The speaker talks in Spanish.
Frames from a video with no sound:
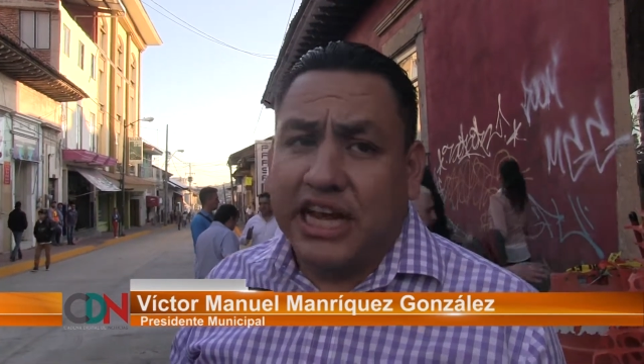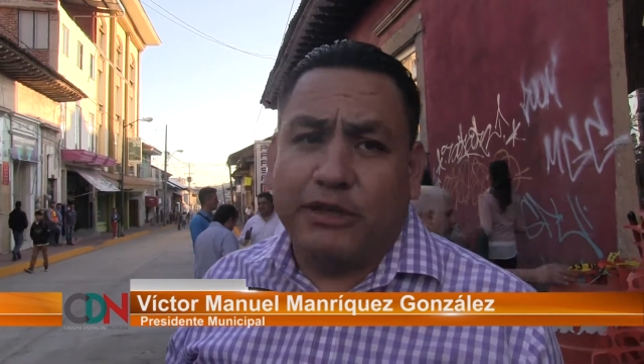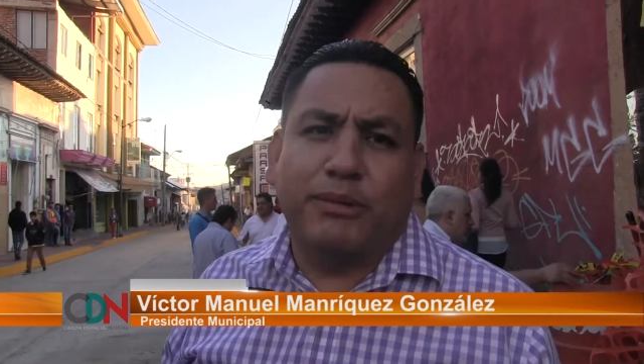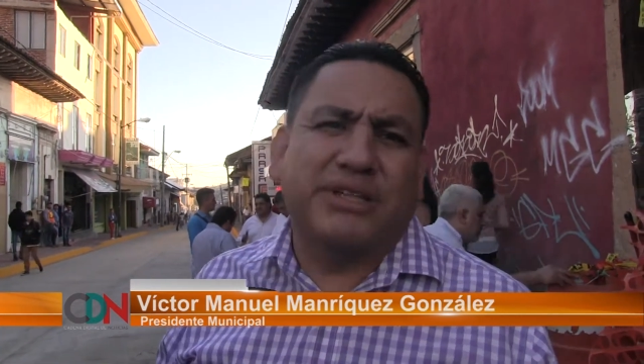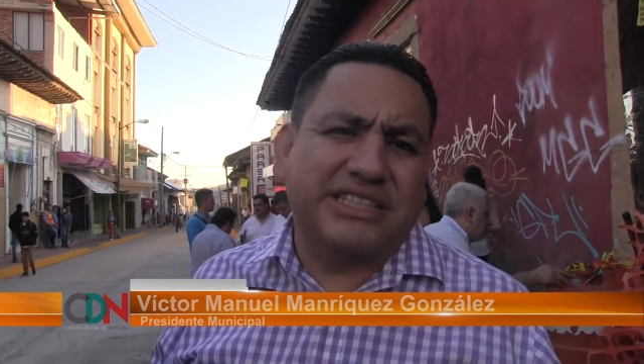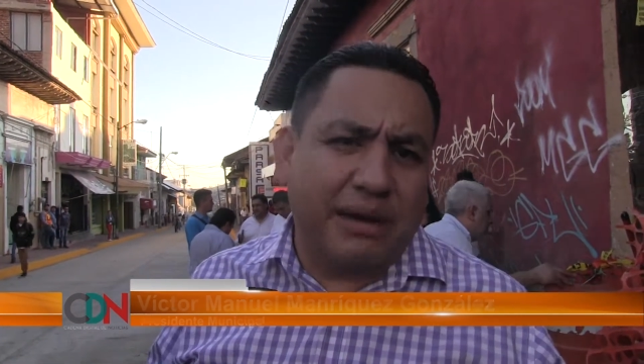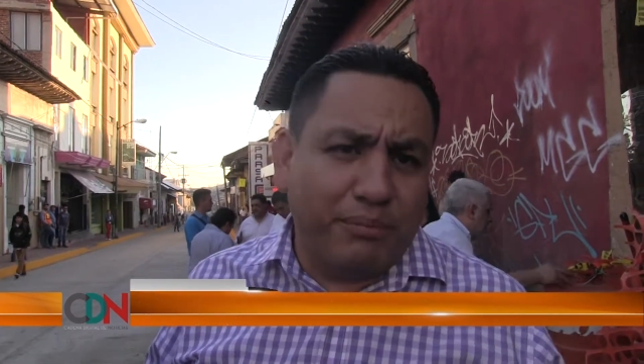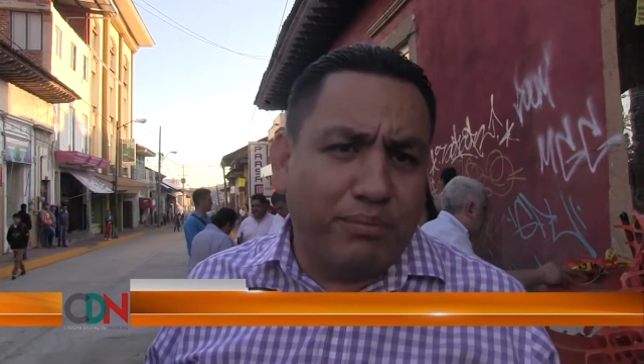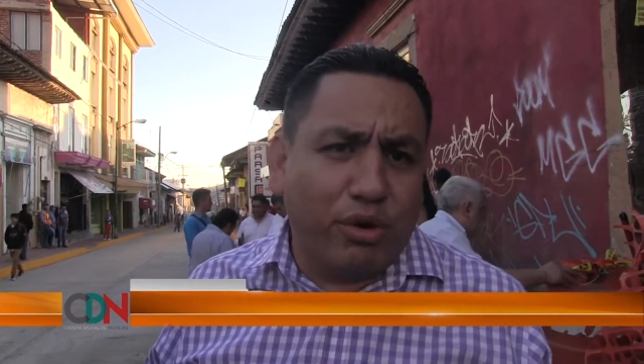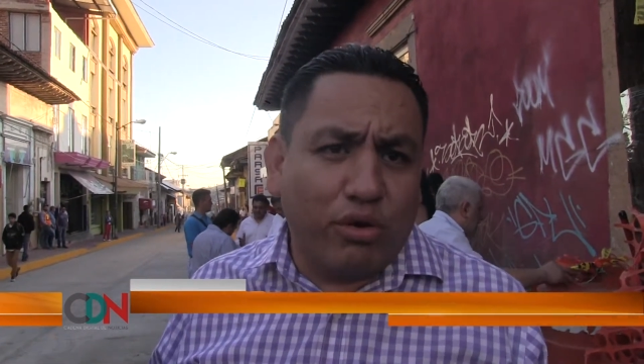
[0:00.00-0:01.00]
espero que sea
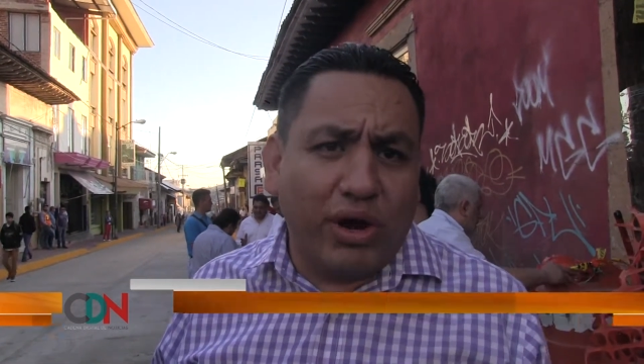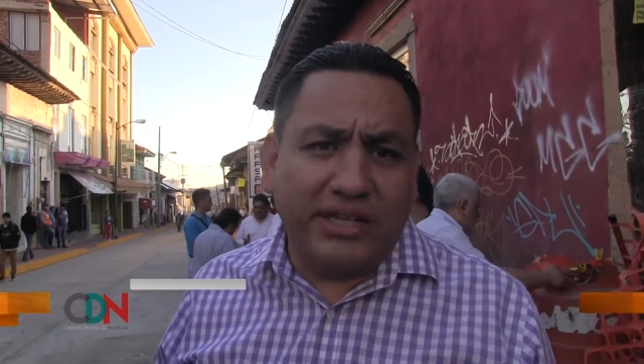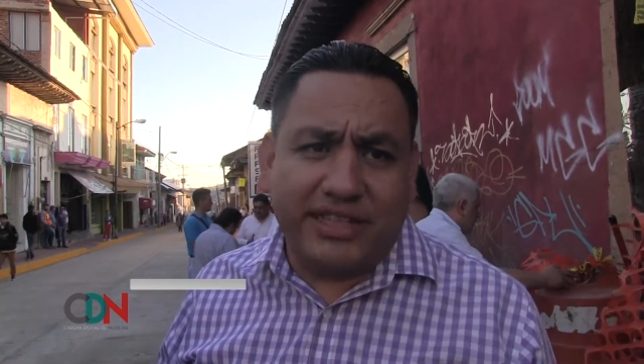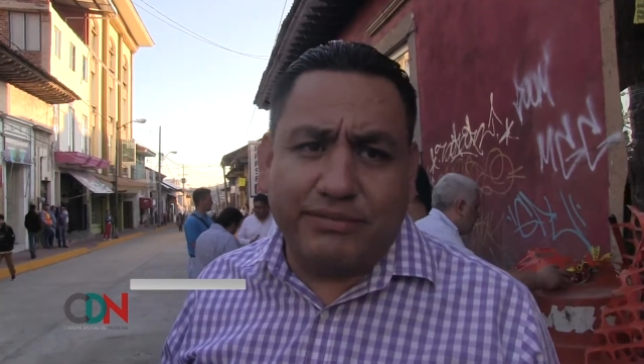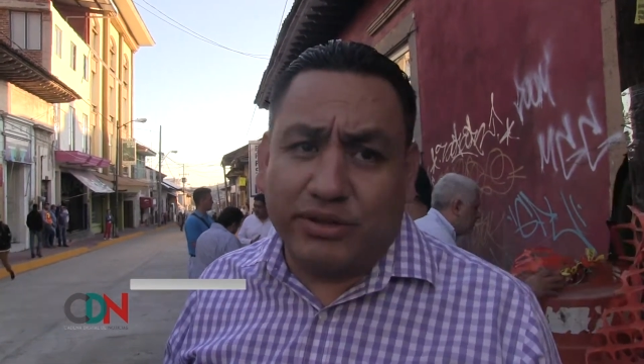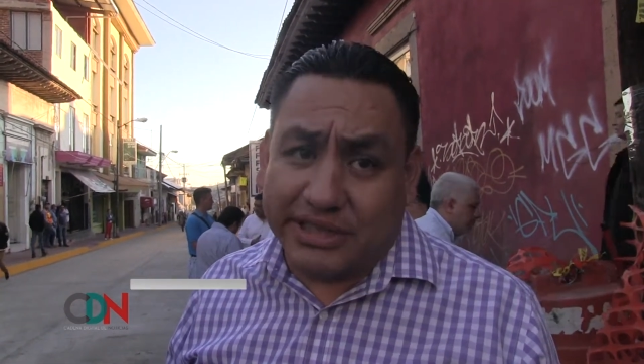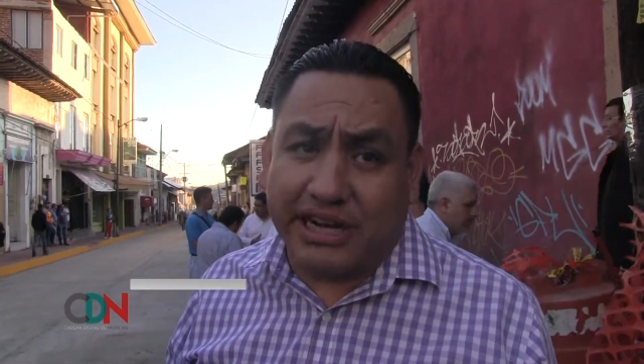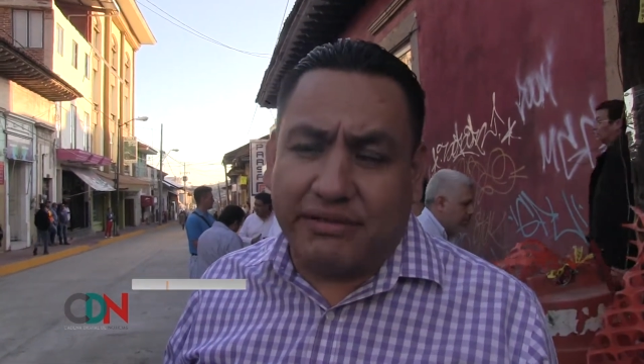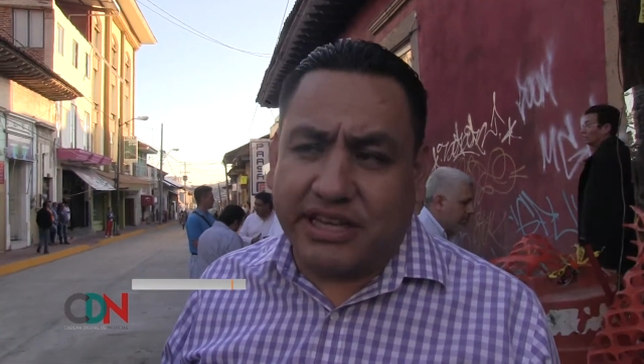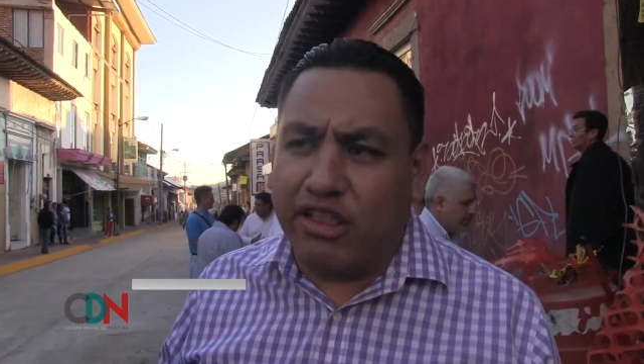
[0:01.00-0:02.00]
un poco antes, vamos a estar
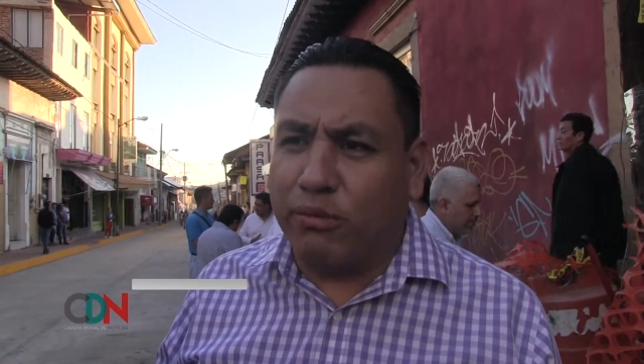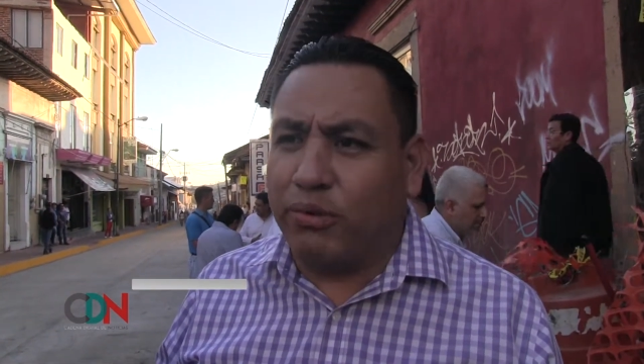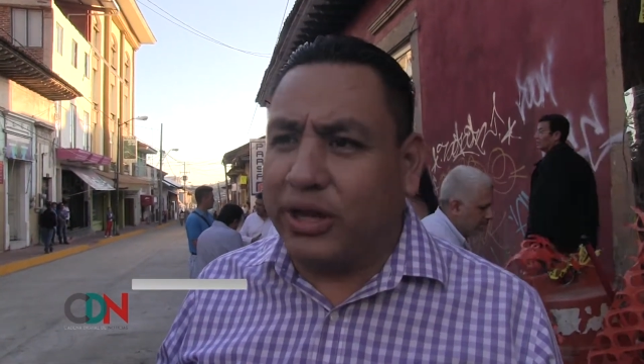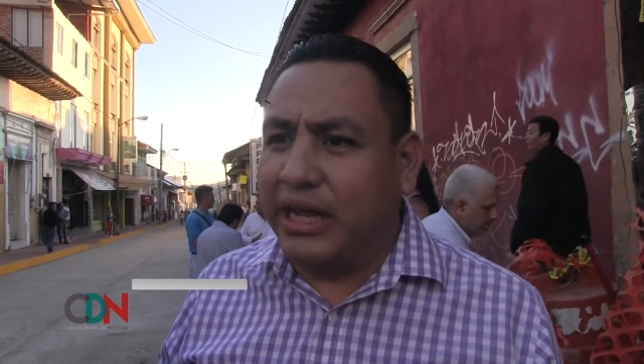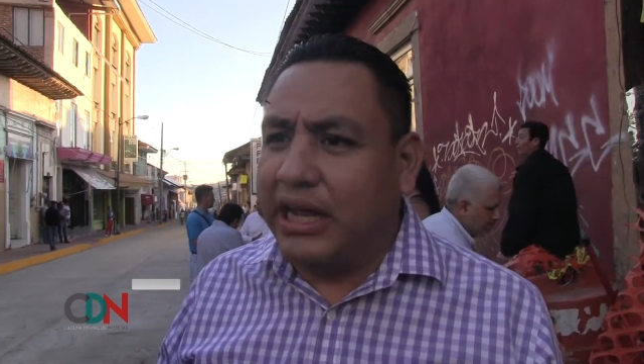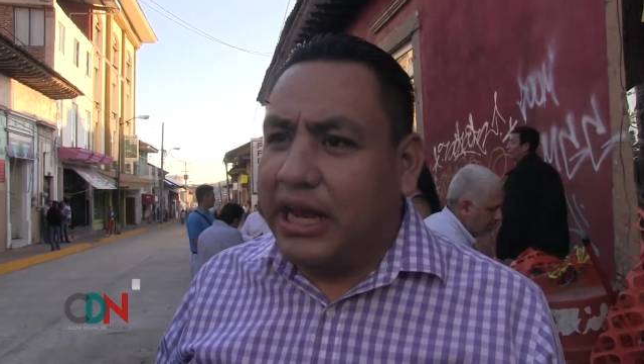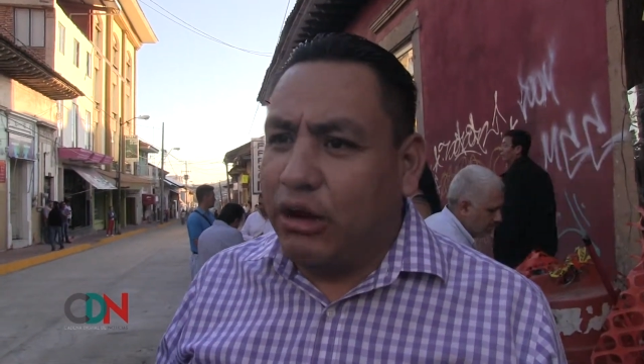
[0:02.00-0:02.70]
revisando porque